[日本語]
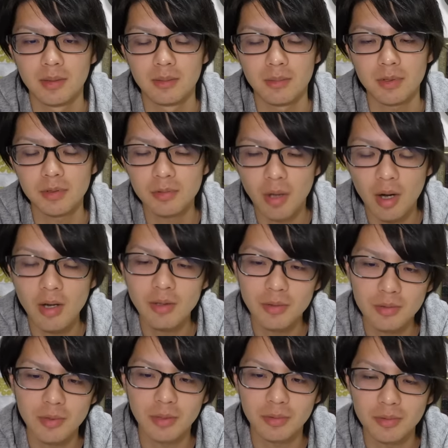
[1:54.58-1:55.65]
まあ、ちょっと
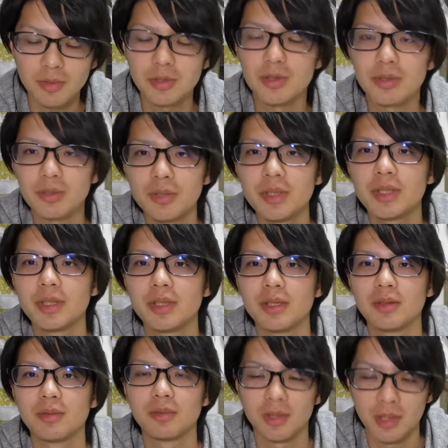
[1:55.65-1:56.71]
ハンコックね、ほんと強い
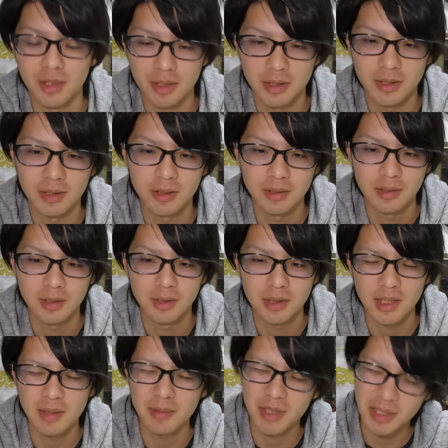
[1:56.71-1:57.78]
ので、
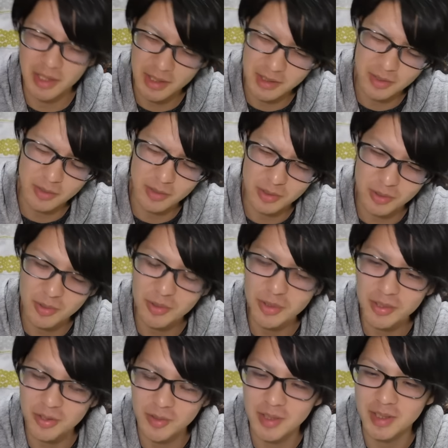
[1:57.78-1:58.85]
ただまあね、その総合
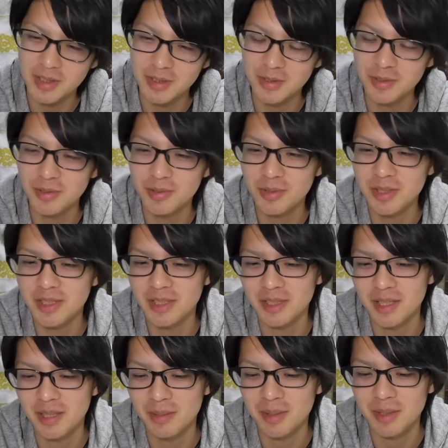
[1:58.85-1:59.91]
力弱いんで、通常攻撃が
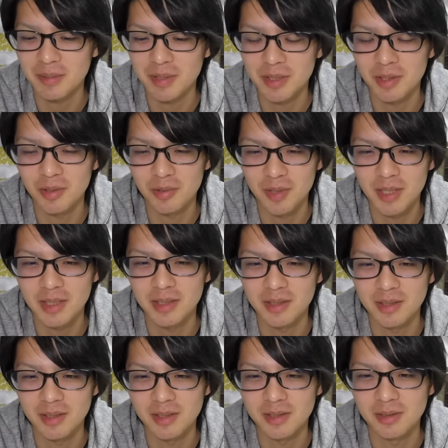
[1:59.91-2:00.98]
ね、まだまだ弱いん
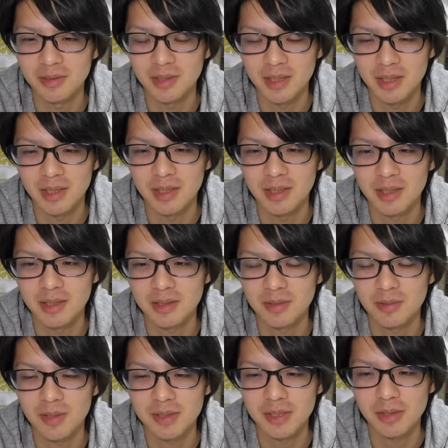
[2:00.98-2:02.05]
ですよね。そ
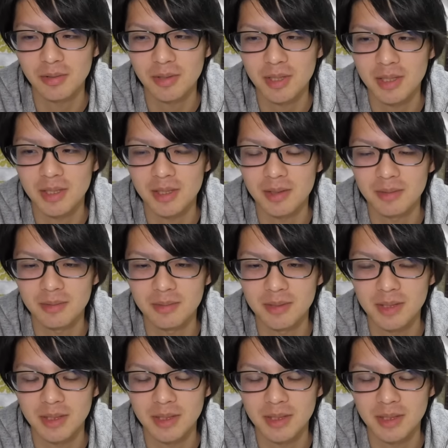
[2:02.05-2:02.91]
の技とか、必